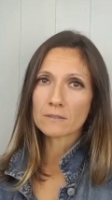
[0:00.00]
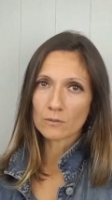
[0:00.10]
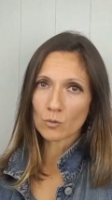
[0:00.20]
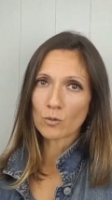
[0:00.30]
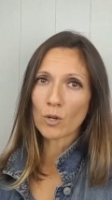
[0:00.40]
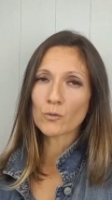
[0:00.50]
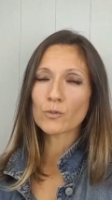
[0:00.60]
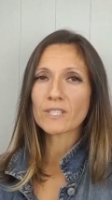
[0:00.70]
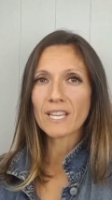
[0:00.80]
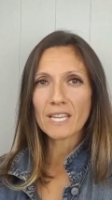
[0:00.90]
de couleur
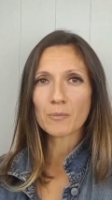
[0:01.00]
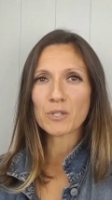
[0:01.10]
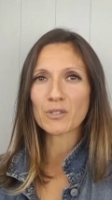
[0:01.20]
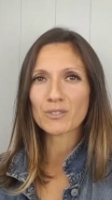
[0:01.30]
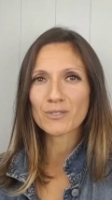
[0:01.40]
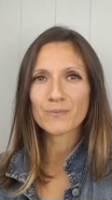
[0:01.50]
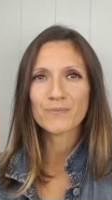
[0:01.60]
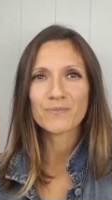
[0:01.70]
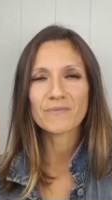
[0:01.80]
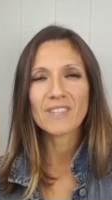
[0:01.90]
douce et apaisante.
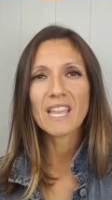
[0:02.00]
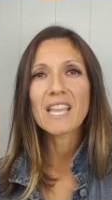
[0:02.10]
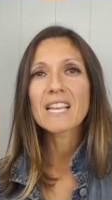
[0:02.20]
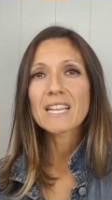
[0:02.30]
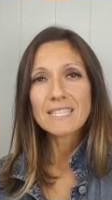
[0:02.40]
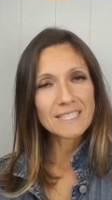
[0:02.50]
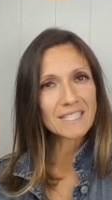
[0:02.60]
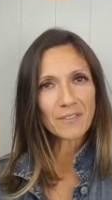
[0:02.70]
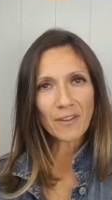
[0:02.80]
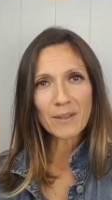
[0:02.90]
Ça
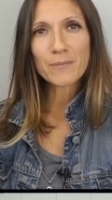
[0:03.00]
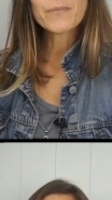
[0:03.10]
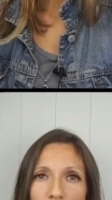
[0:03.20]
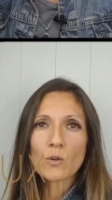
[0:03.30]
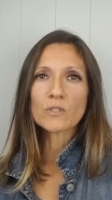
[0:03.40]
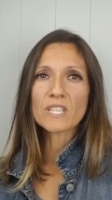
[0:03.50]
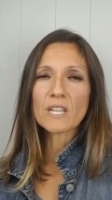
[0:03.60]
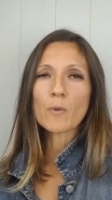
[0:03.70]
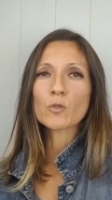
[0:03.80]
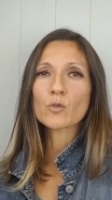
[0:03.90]
c'est fait. On passe aux
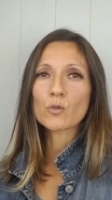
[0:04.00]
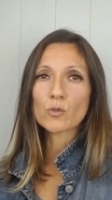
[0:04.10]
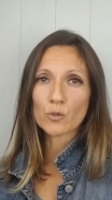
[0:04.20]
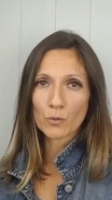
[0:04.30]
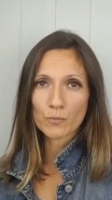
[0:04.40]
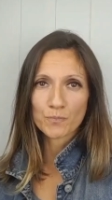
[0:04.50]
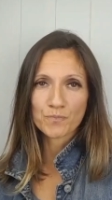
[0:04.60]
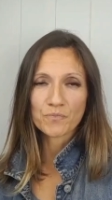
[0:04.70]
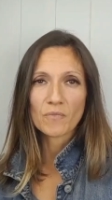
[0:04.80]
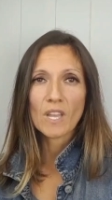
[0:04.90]
éléments de jeu.
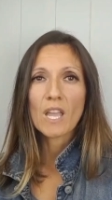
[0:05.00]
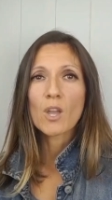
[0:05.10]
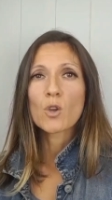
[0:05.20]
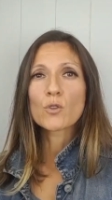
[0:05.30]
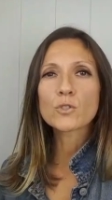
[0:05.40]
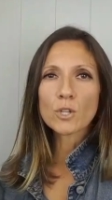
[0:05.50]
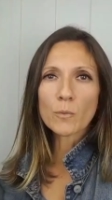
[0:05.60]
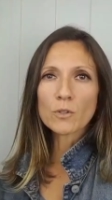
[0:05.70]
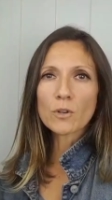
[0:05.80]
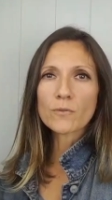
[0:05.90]
Une
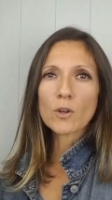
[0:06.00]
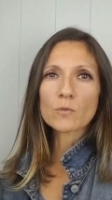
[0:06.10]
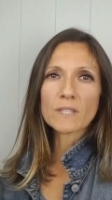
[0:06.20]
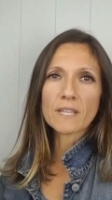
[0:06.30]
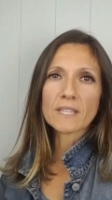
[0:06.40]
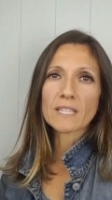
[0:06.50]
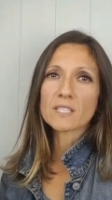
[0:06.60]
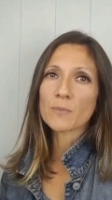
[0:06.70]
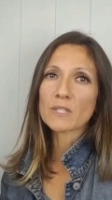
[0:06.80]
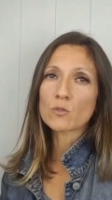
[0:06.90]
chambre d'enfant doit être un
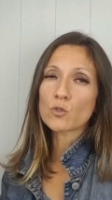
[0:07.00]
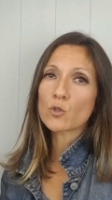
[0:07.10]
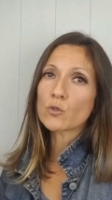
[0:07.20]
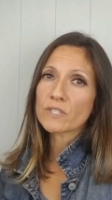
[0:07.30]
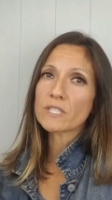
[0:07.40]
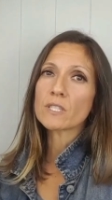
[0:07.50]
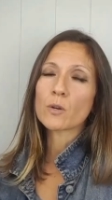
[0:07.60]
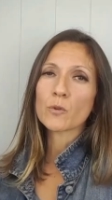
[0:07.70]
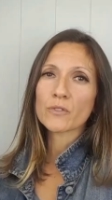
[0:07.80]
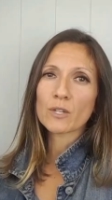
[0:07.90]
espace de jeu aussi,
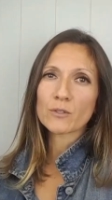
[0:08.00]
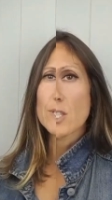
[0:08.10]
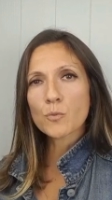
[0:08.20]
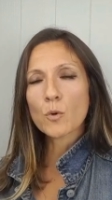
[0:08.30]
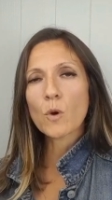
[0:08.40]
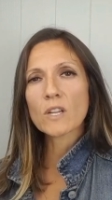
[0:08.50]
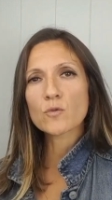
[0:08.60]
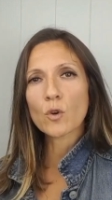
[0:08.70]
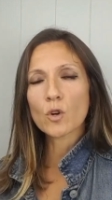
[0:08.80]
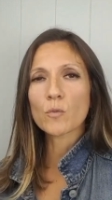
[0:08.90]
comme on vient de le dire. C'est pourquoi je
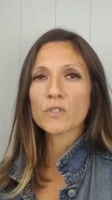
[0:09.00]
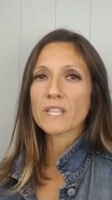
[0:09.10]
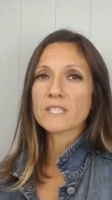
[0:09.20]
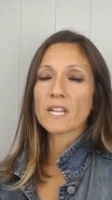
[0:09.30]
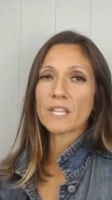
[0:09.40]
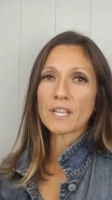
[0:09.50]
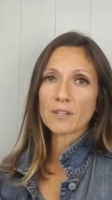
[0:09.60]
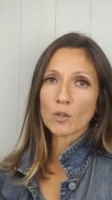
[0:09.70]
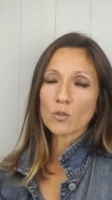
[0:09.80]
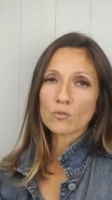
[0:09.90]
vous recommande d'installer des
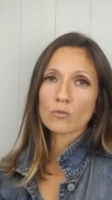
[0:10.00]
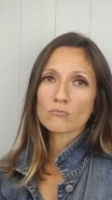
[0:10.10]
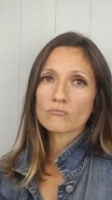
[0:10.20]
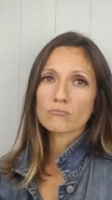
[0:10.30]
tentes,